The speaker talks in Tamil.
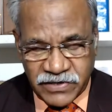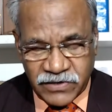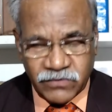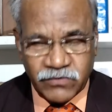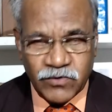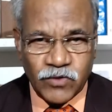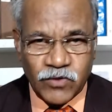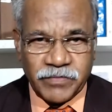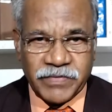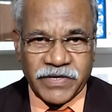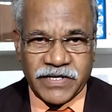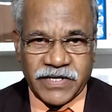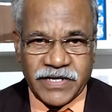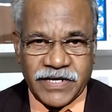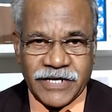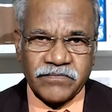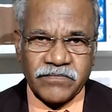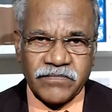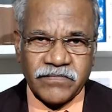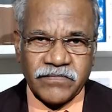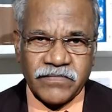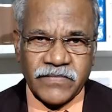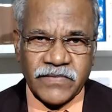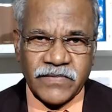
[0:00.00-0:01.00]

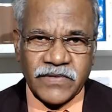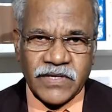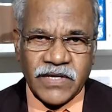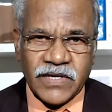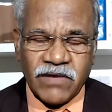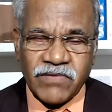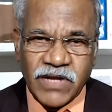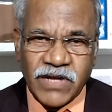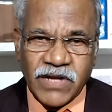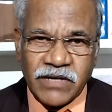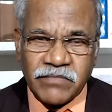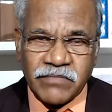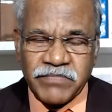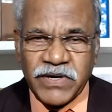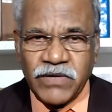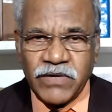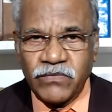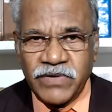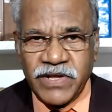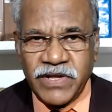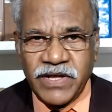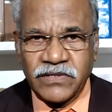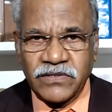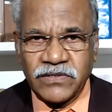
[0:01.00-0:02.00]
வருவோமானால் அவர் அன்பை
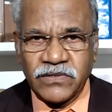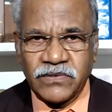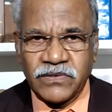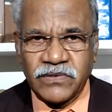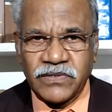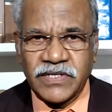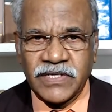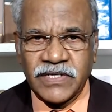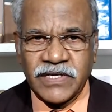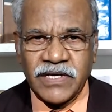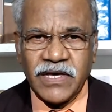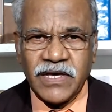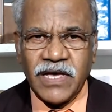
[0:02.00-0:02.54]
உணர்ந்து கொண்டு